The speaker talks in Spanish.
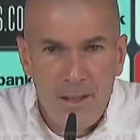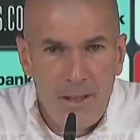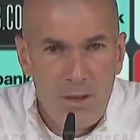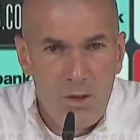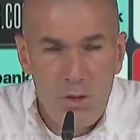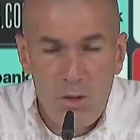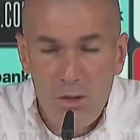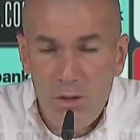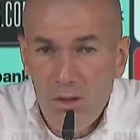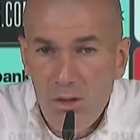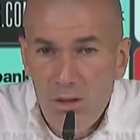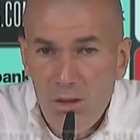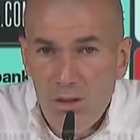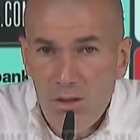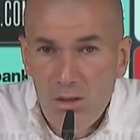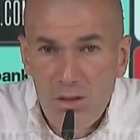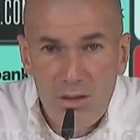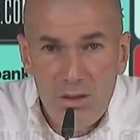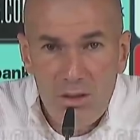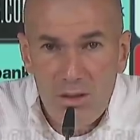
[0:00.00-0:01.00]

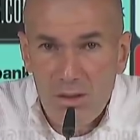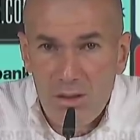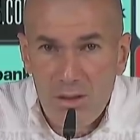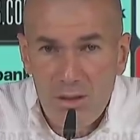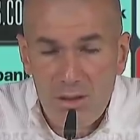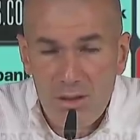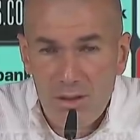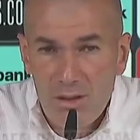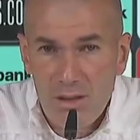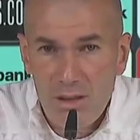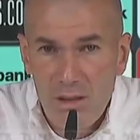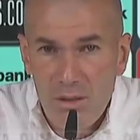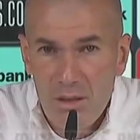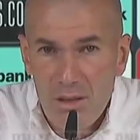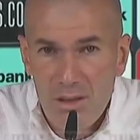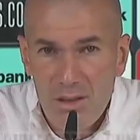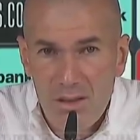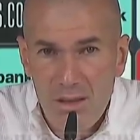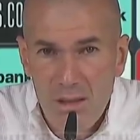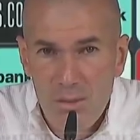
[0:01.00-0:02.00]
Luego,
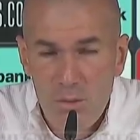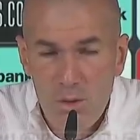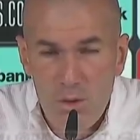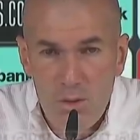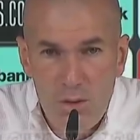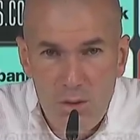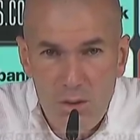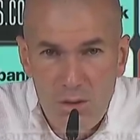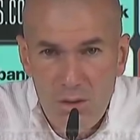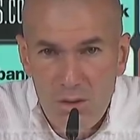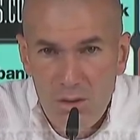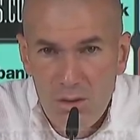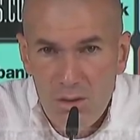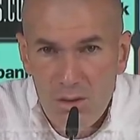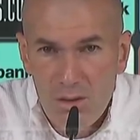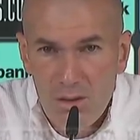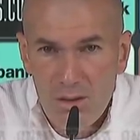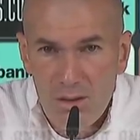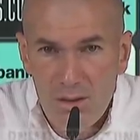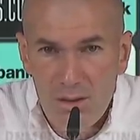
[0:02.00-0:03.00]
sabes, hay
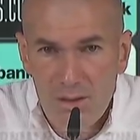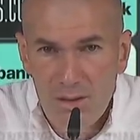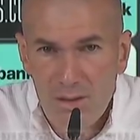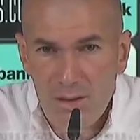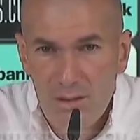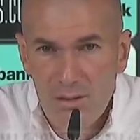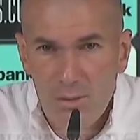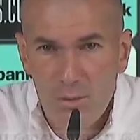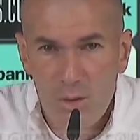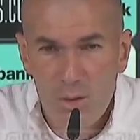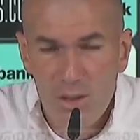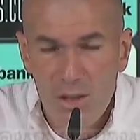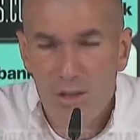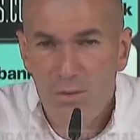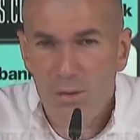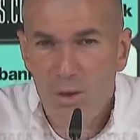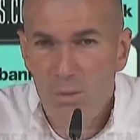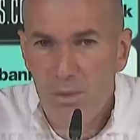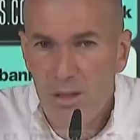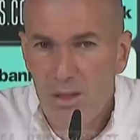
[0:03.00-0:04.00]
mucho, muchas
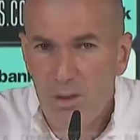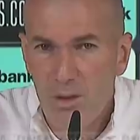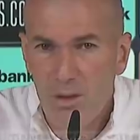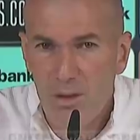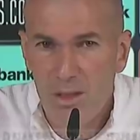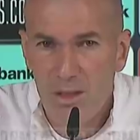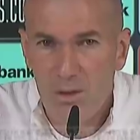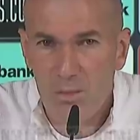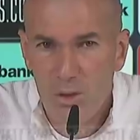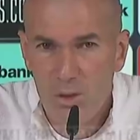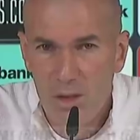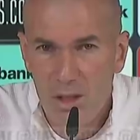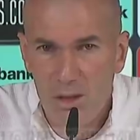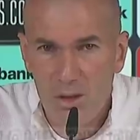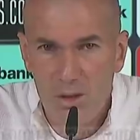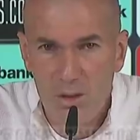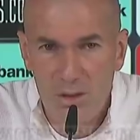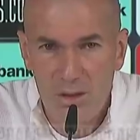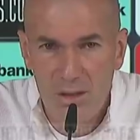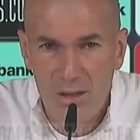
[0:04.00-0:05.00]
informaciones,
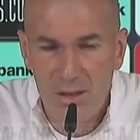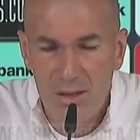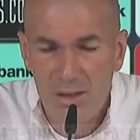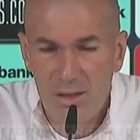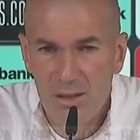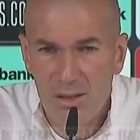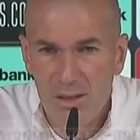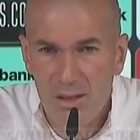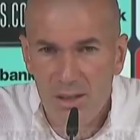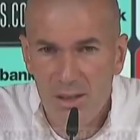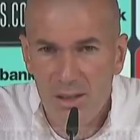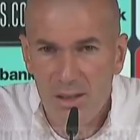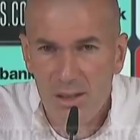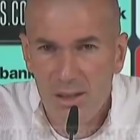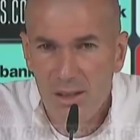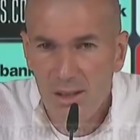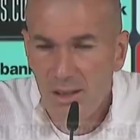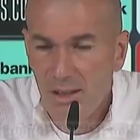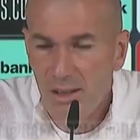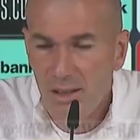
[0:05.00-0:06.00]
muchas cosas
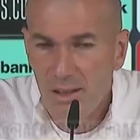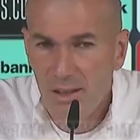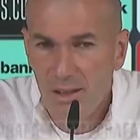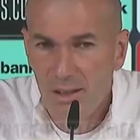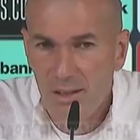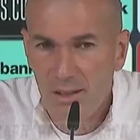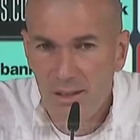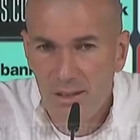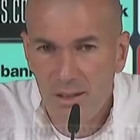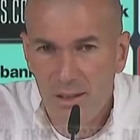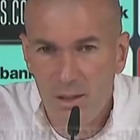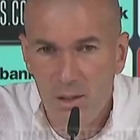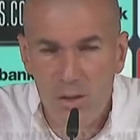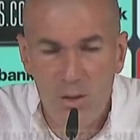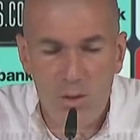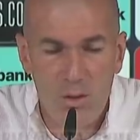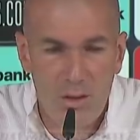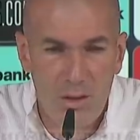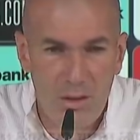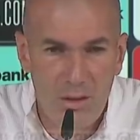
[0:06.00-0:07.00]
eh, de los
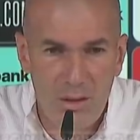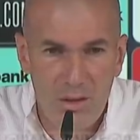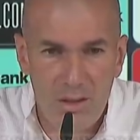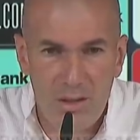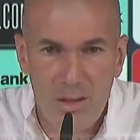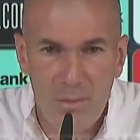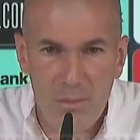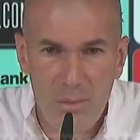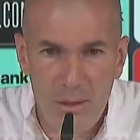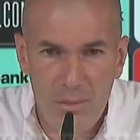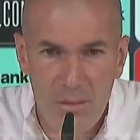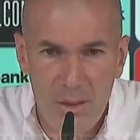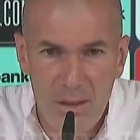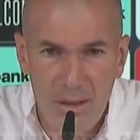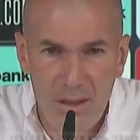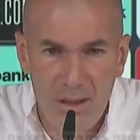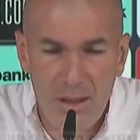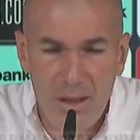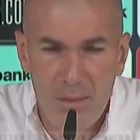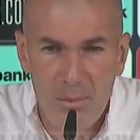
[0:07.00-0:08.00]
jugadores, quién va a
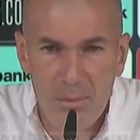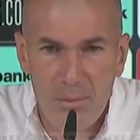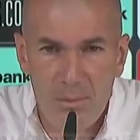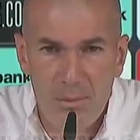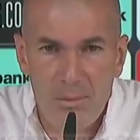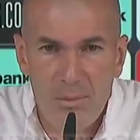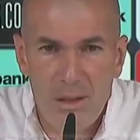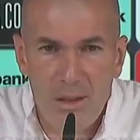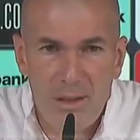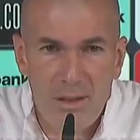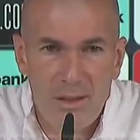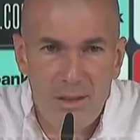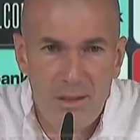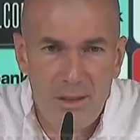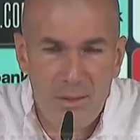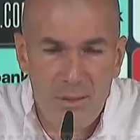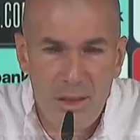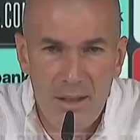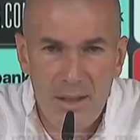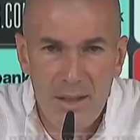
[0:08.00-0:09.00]
venir, quién
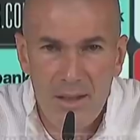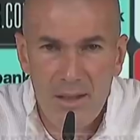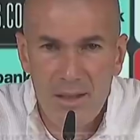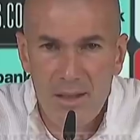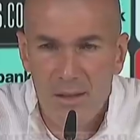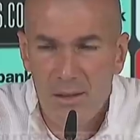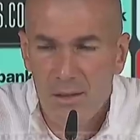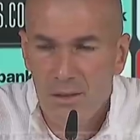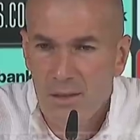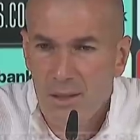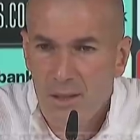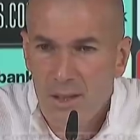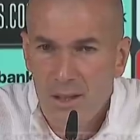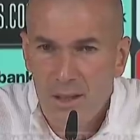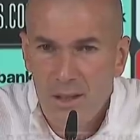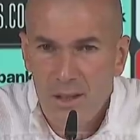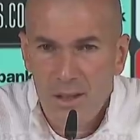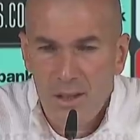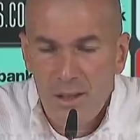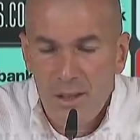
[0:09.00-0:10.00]
se va a ir, quién...
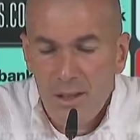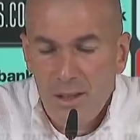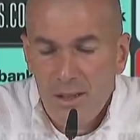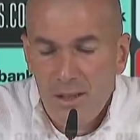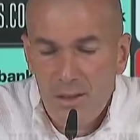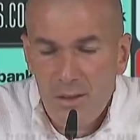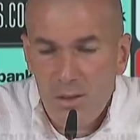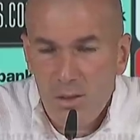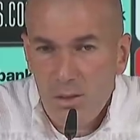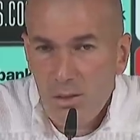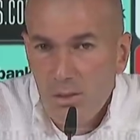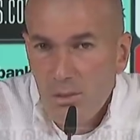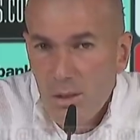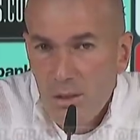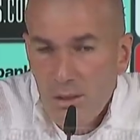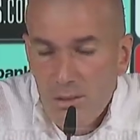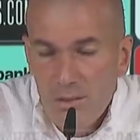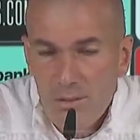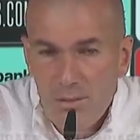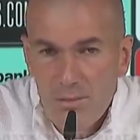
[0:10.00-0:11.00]
Esto,
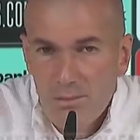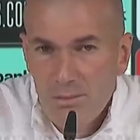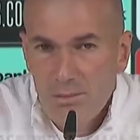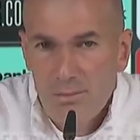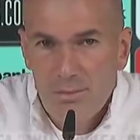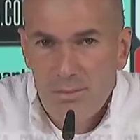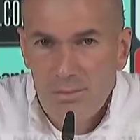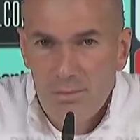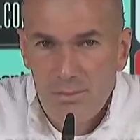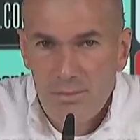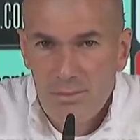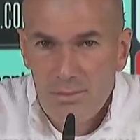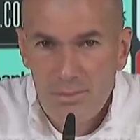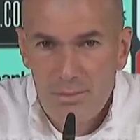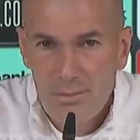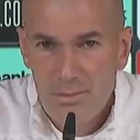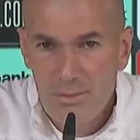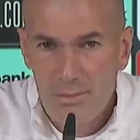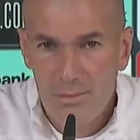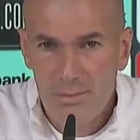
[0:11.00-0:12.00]
bueno,
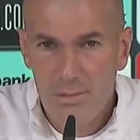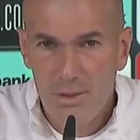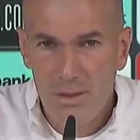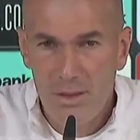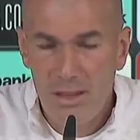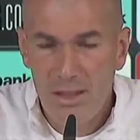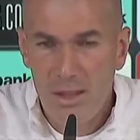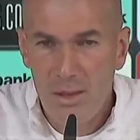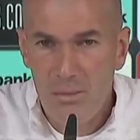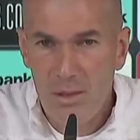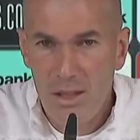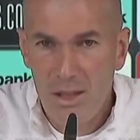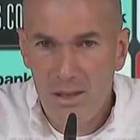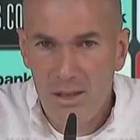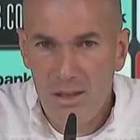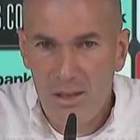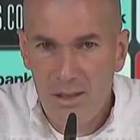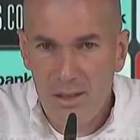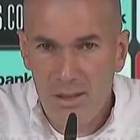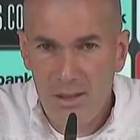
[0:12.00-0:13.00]
no va a cambiar
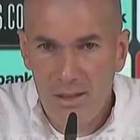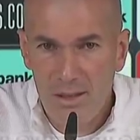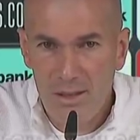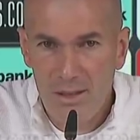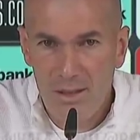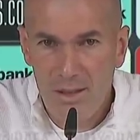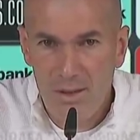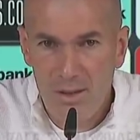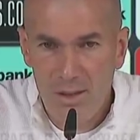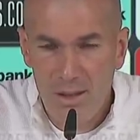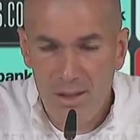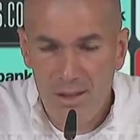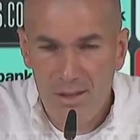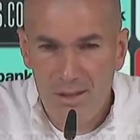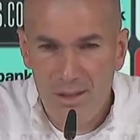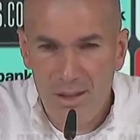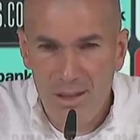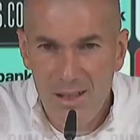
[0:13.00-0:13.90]
de, ahora hasta,